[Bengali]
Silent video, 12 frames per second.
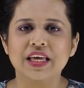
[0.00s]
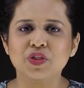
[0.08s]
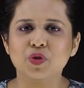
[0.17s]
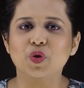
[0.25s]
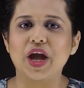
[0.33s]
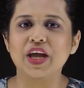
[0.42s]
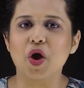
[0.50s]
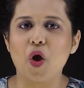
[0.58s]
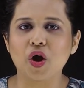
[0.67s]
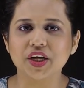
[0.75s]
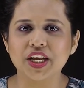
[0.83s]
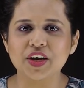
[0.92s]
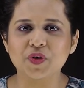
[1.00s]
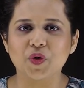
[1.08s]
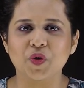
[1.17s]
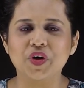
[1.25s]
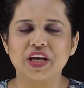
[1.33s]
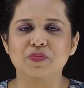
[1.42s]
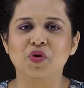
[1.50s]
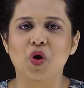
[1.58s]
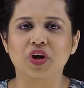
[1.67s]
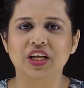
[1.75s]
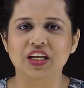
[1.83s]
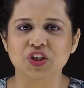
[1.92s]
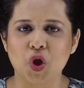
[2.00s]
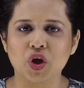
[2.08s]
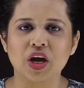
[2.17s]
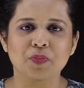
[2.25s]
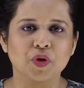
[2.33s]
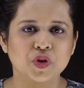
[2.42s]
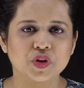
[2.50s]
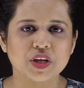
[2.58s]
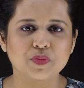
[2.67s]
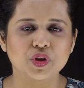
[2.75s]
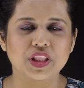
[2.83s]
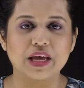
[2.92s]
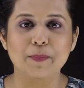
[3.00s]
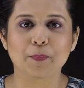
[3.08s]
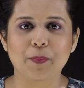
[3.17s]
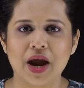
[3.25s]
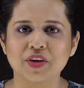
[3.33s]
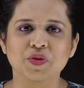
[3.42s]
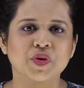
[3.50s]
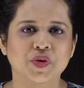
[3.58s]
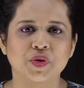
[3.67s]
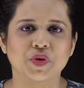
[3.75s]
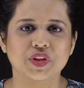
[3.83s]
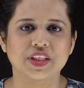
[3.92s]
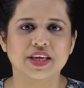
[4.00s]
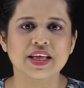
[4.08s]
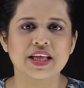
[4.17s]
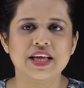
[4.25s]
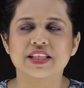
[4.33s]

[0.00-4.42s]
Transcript: কিন্তু এই অক্টাল কোড এবং অক্টাল সংখ্যা পদ্ধতির মধ্যে পার্থক্য হচ্ছে